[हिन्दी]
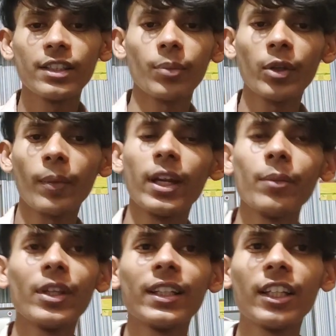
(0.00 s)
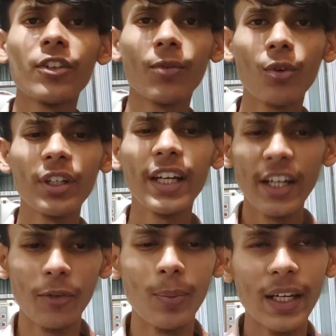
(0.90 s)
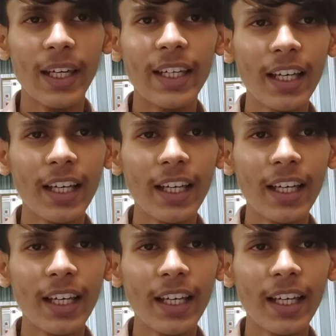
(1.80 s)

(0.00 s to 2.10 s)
सबसे पहले हम देखते हैं इस फोन की डिस्प्ले